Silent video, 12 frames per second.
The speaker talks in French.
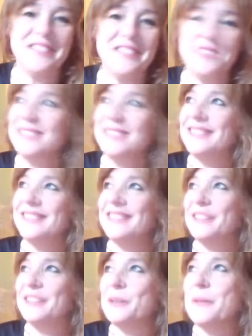allez voir,
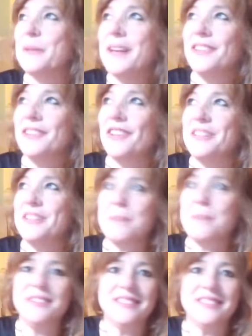c'est dans
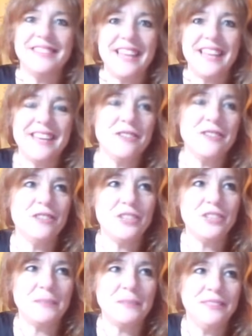Independence Day, je
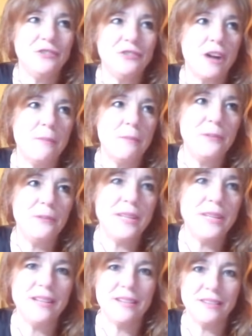sais pas si vous vous rappelez,